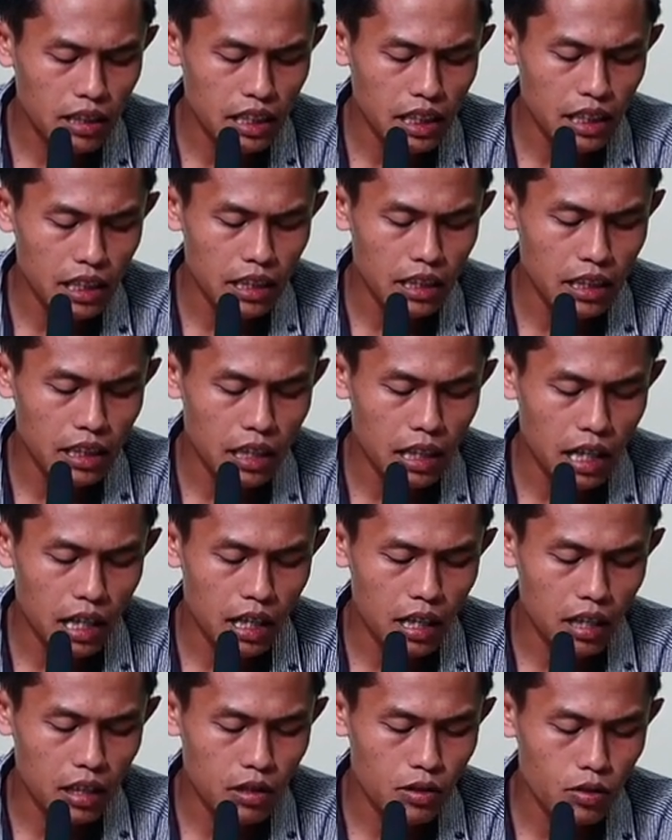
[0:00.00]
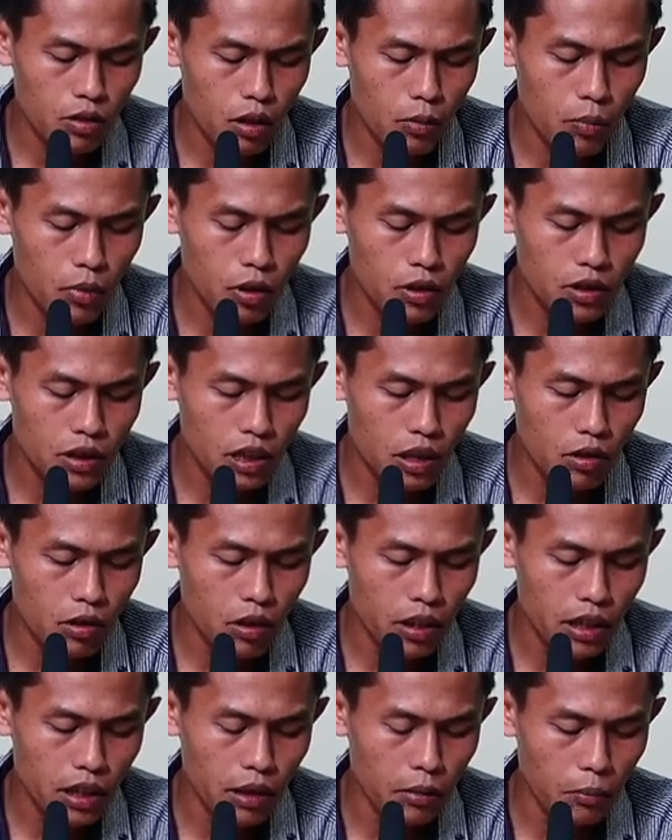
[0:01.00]
tinggal sapa
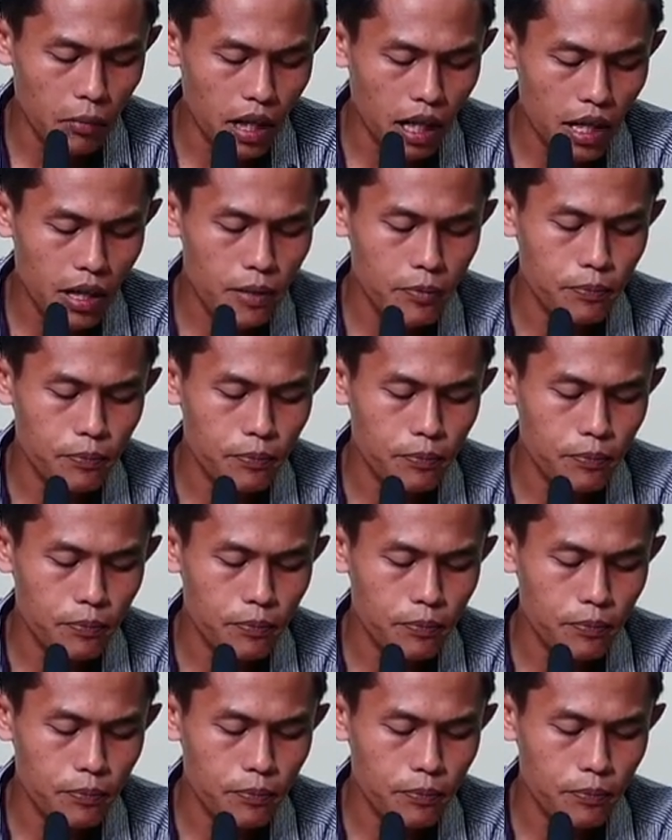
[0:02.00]
sira ing ma